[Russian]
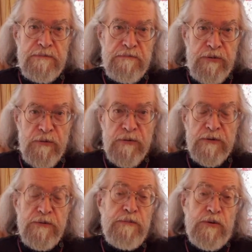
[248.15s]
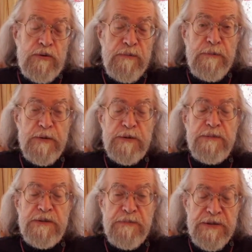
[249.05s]
Бога, но ну, Бога мы
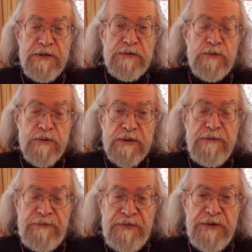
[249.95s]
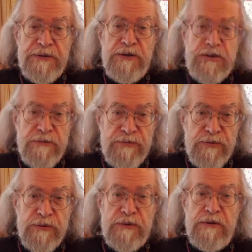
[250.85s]
можем изобразить только в виде
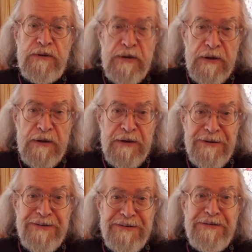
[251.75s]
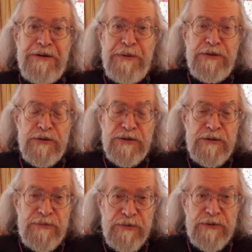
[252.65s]
чего-то, э, опять же,
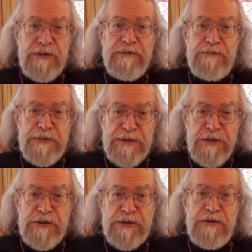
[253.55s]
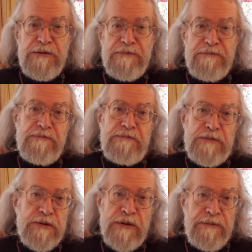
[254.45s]
животного, птички,
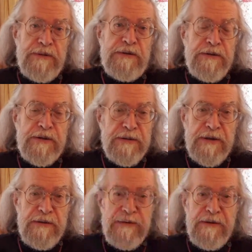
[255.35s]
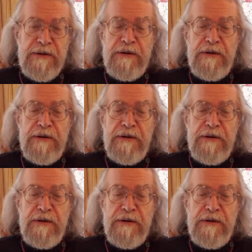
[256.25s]
человека и так далее.